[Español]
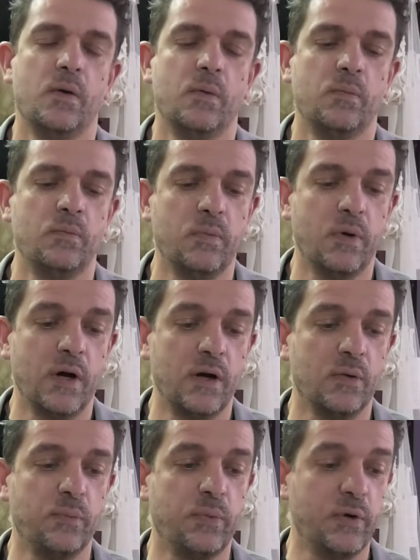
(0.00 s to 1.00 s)

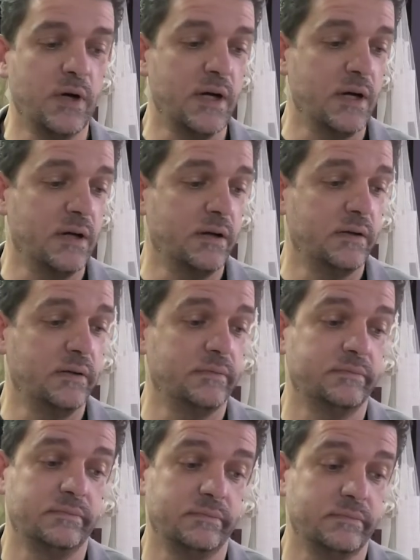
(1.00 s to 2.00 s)
Bueno, pues
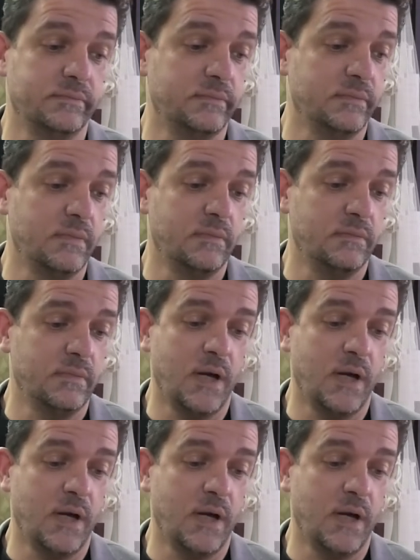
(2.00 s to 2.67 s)
mm,